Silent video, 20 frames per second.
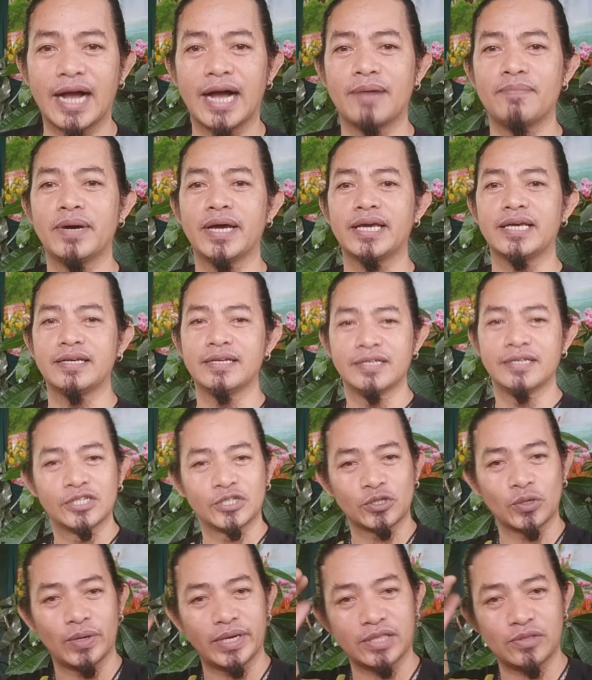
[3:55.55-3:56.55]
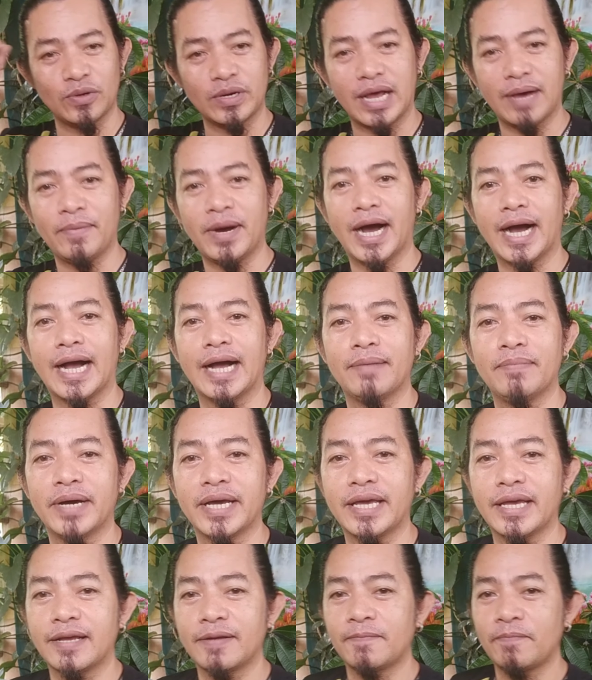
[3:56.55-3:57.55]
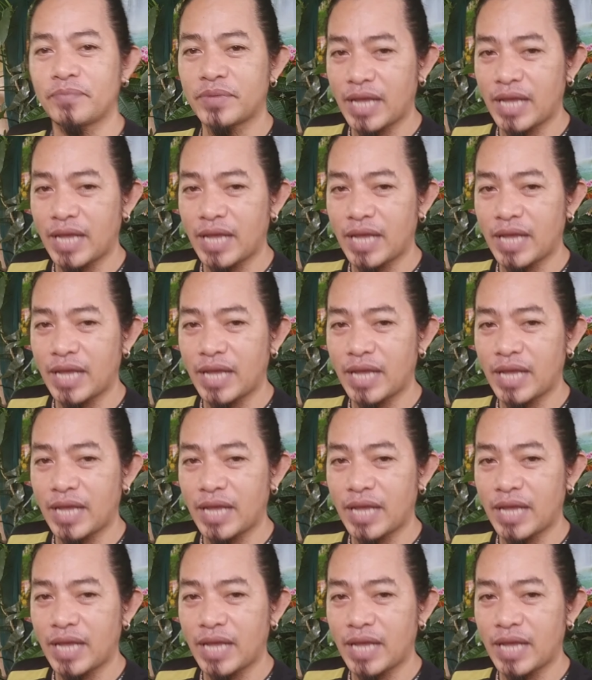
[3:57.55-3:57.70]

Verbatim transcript: kabay. So, ito na mga kabay.